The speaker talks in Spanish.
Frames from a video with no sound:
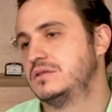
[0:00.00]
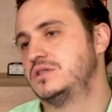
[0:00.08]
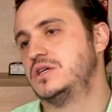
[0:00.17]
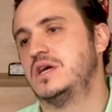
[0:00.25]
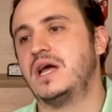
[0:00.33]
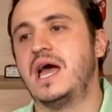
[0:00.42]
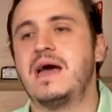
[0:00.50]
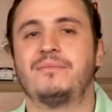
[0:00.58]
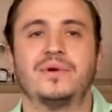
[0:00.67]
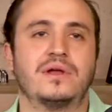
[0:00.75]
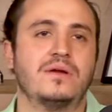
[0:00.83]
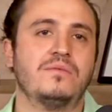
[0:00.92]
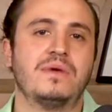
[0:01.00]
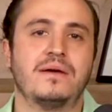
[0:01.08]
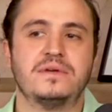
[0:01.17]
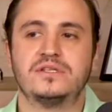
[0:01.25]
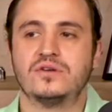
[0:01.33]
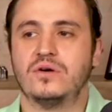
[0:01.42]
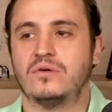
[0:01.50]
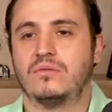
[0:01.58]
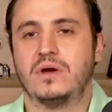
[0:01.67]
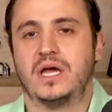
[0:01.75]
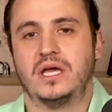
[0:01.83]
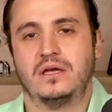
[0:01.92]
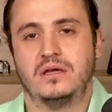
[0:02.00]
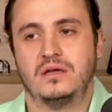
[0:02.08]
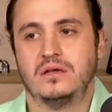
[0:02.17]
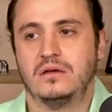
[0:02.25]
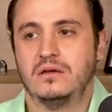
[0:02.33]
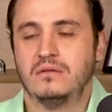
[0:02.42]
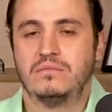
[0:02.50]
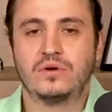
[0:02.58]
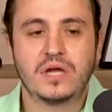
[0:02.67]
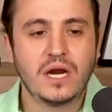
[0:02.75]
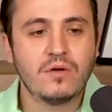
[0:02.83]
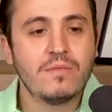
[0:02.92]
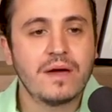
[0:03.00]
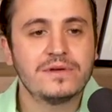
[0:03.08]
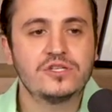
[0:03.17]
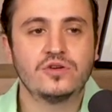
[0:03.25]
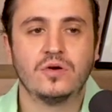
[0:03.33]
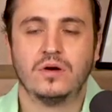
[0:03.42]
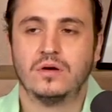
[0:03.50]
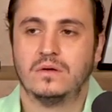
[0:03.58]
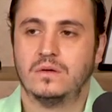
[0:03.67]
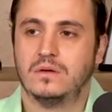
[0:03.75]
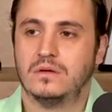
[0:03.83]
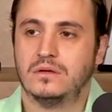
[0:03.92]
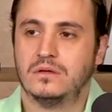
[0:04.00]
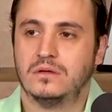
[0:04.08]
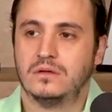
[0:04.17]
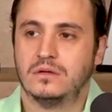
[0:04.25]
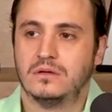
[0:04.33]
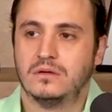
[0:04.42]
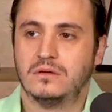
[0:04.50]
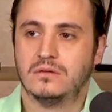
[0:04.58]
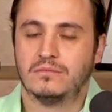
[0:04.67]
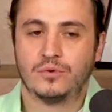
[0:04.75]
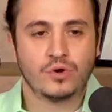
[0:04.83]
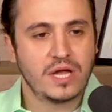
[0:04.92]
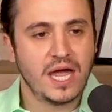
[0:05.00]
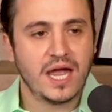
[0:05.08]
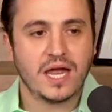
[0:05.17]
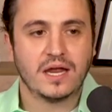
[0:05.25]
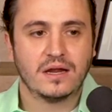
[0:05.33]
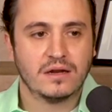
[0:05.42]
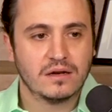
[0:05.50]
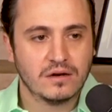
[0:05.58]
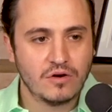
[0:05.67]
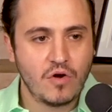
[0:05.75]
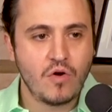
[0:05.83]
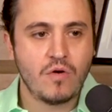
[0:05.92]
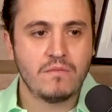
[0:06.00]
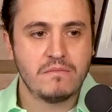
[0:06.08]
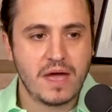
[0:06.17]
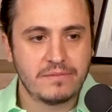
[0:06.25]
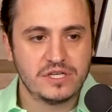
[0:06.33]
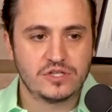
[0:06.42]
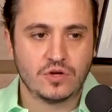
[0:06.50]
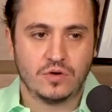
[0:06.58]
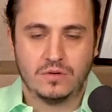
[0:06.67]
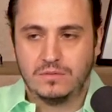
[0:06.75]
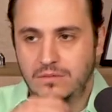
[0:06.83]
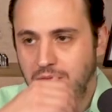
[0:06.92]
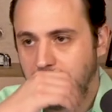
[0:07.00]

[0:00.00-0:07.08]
chinga, ¿por qué no me avisó, güey? Claro, güey. ¿Por qué no me avisó? ¿Por qué no me avisó?